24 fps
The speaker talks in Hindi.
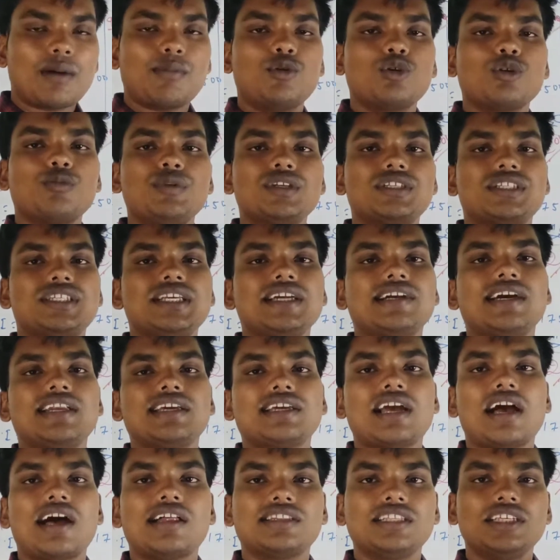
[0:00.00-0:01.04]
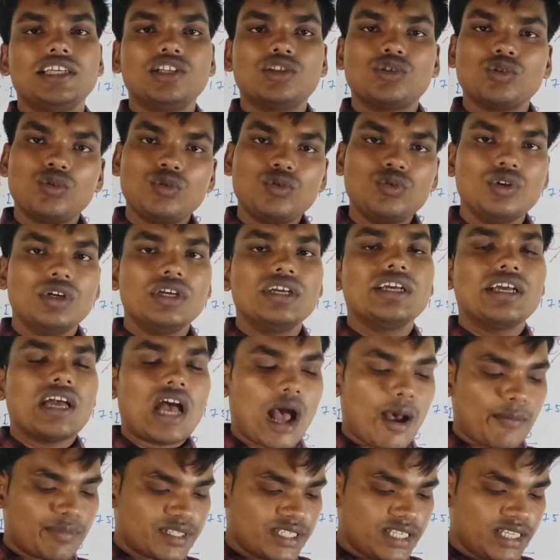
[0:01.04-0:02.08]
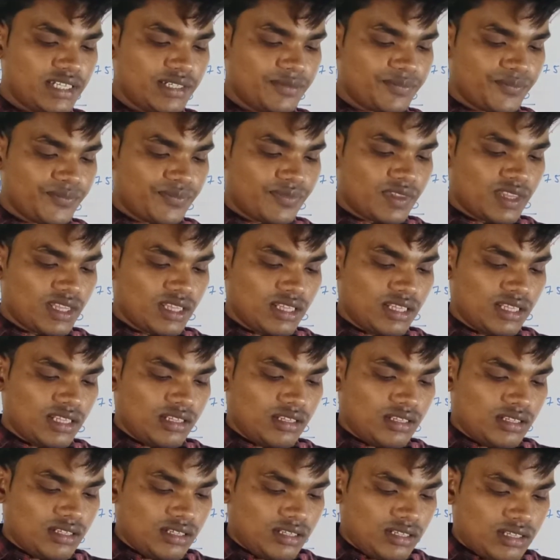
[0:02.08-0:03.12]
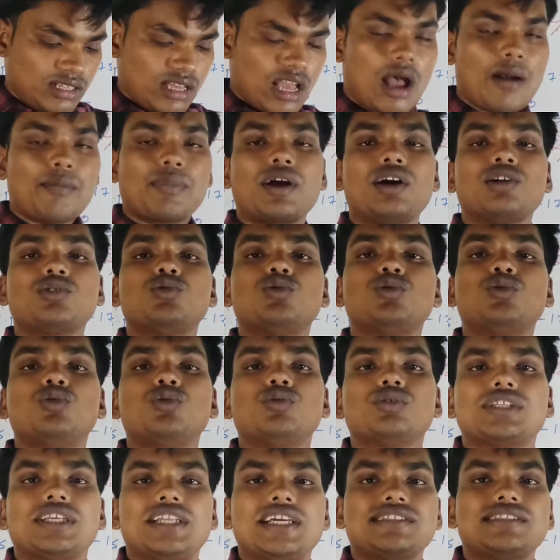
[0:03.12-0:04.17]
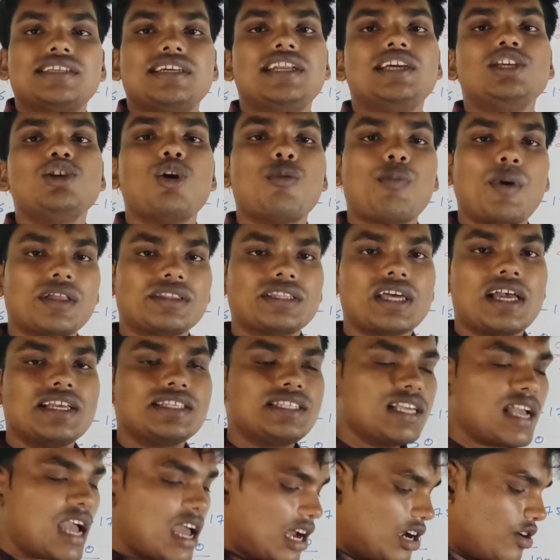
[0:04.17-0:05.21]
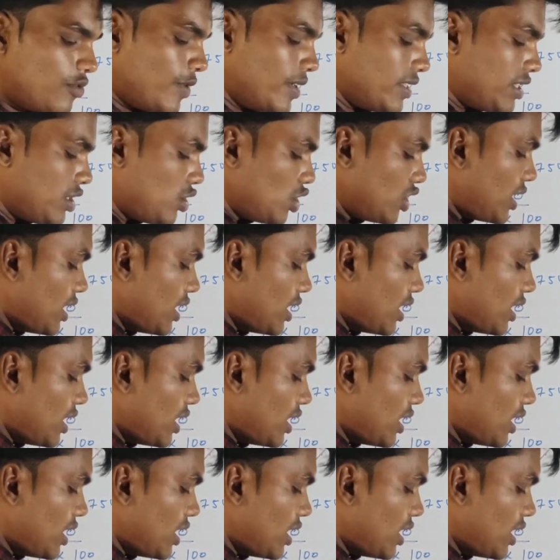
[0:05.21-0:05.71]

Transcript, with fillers: आप लोग मिस्टेक करके आते हैं तो आपसे आपका जो सिलेक्शन नहीं हो पाता है इसी कारण बस तो